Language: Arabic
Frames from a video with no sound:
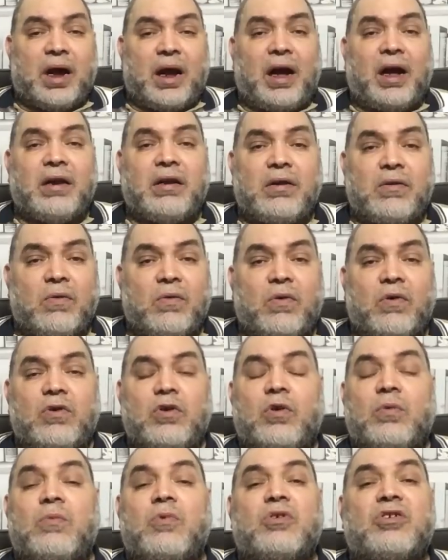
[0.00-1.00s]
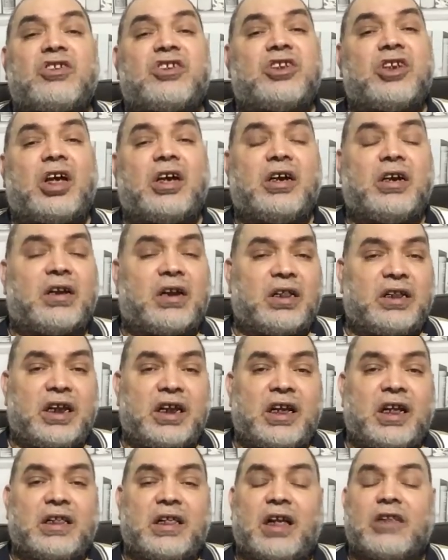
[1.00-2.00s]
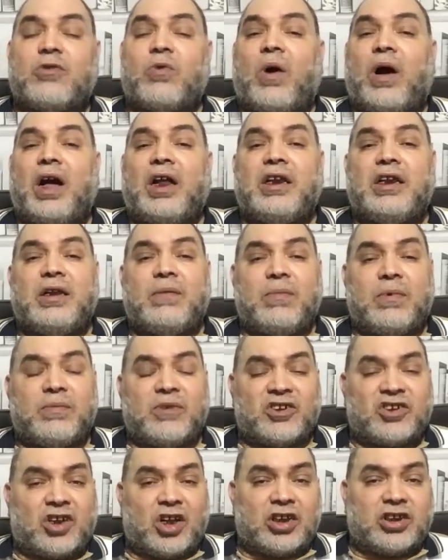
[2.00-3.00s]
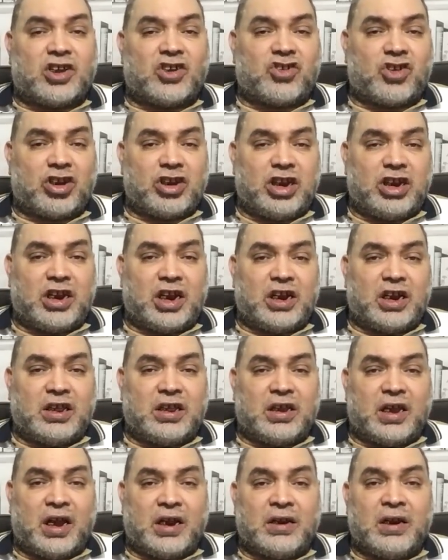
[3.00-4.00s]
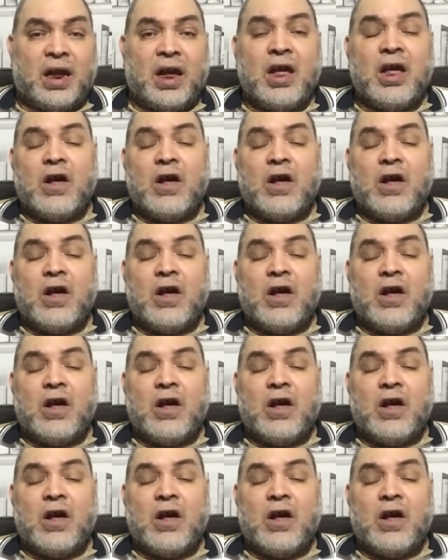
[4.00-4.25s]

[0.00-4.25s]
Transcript: حله الامور الظاهره ديت هتحل ببساطه شديده جدا